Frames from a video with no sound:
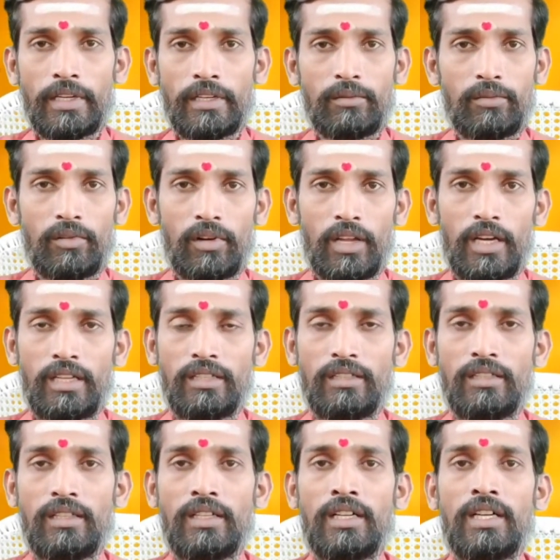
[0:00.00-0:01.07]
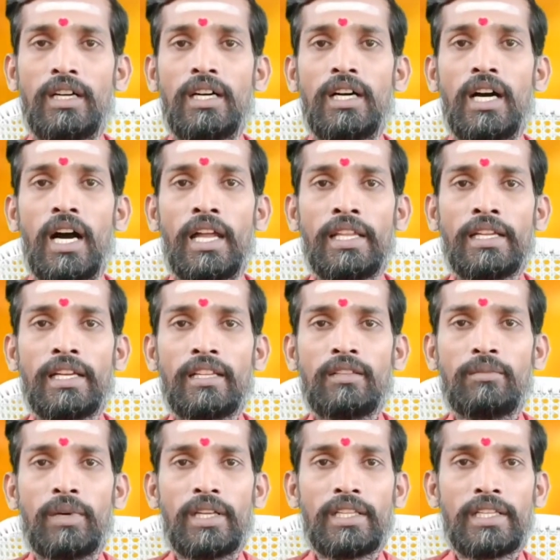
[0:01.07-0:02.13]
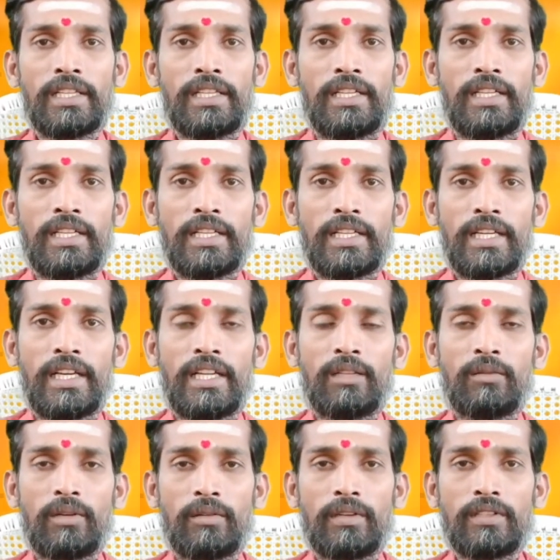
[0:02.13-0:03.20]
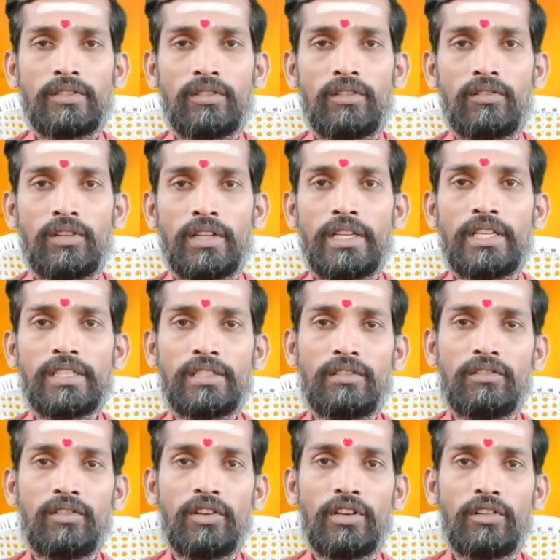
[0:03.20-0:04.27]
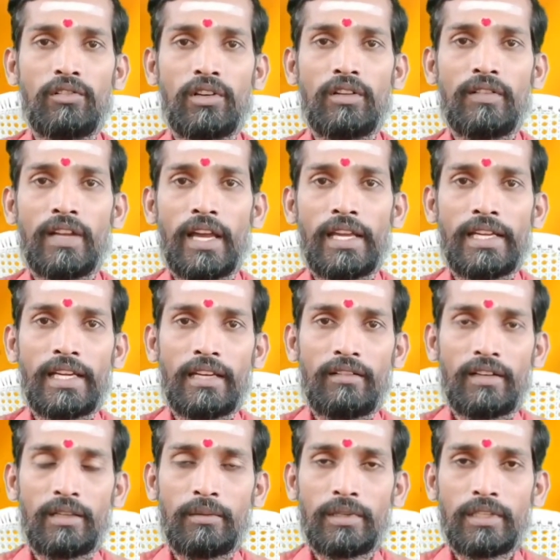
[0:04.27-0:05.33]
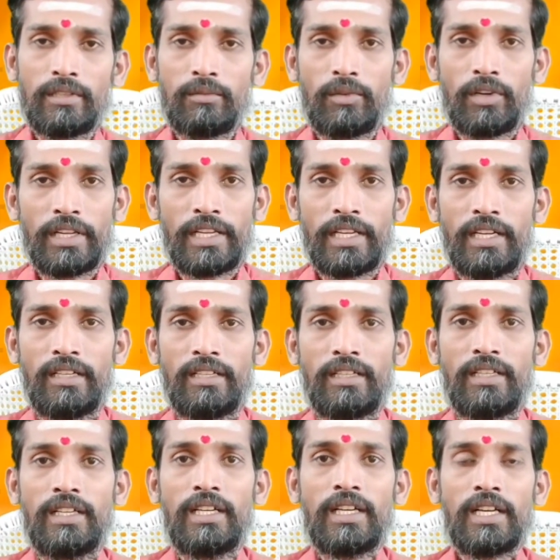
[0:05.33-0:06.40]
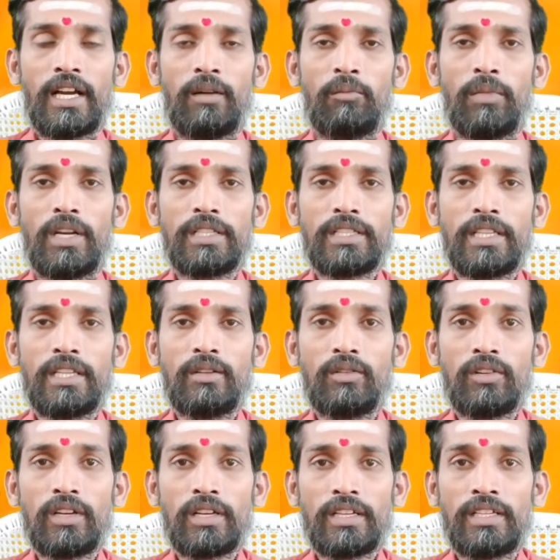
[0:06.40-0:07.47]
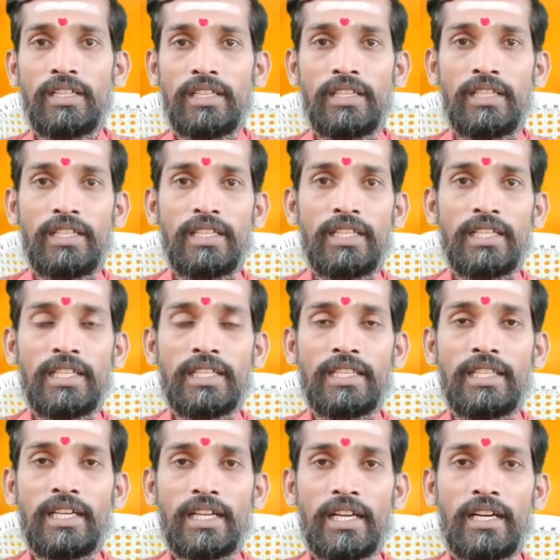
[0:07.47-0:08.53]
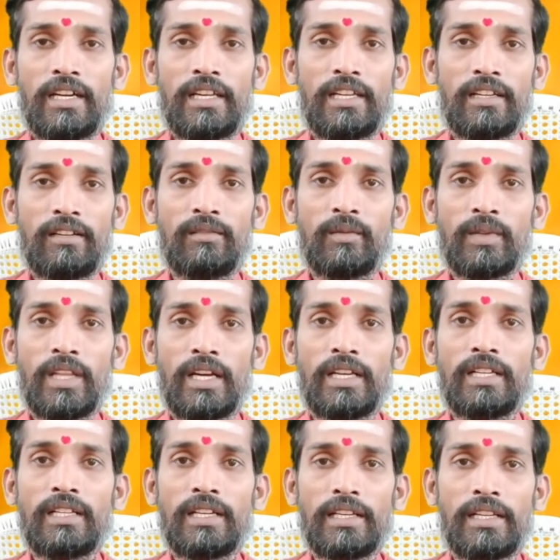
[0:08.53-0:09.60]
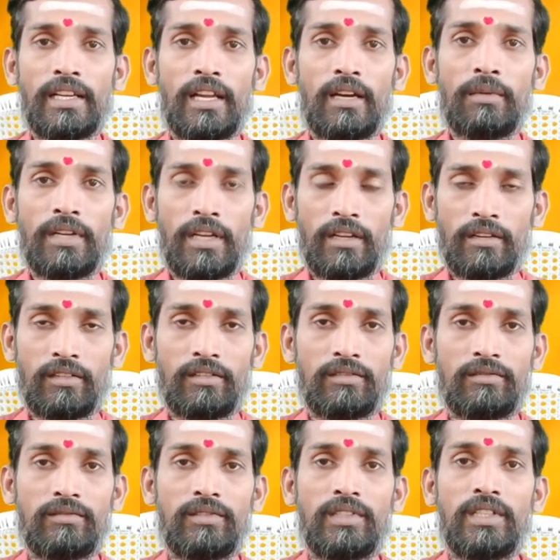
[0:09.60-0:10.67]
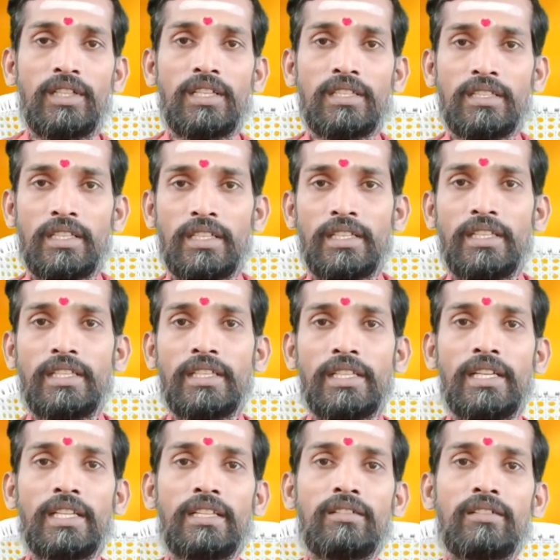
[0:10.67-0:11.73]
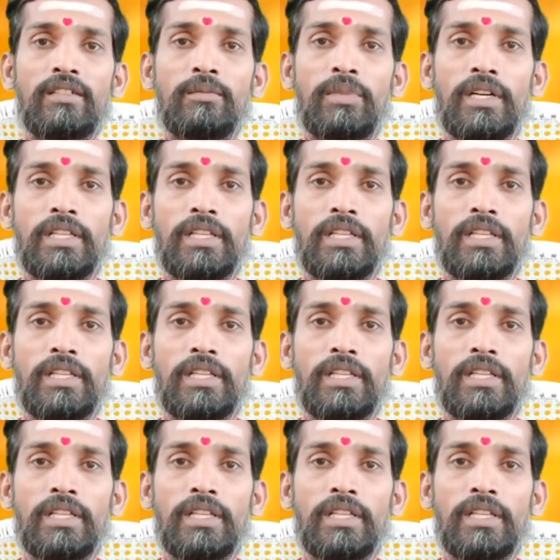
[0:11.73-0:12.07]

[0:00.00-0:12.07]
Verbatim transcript: பண்ணிட்டு போகலாம் அதுக்கடுத்து பார்த்தீங்கன்னா கேது பகவான் சொல்லக்கூடிய ஈஸ்வரன் கோயில் உள்ள விநாயகரை வழிபட்டுட்டு போனீங்கன்னா கம்பல்சரி உங்களுக்கு எந்த காரியங்களும் தங்கு தடை இல்லாமல் நடக்கும் சரி இதுக்கடுத்து வந்து